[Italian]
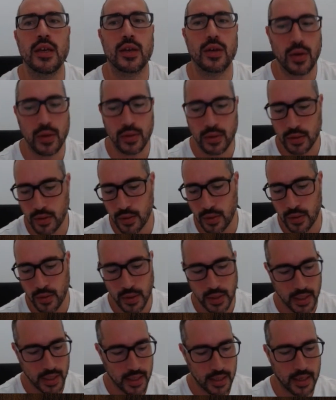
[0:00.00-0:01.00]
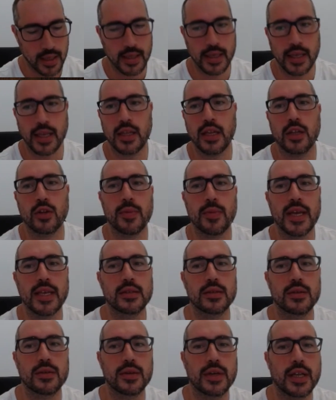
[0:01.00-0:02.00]
contro il candidato
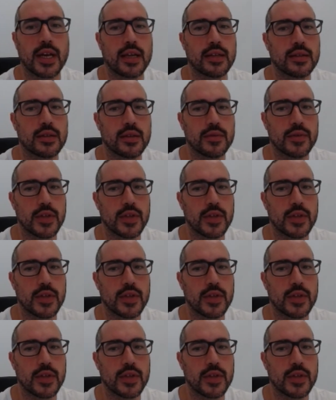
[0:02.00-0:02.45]
maestro Grant.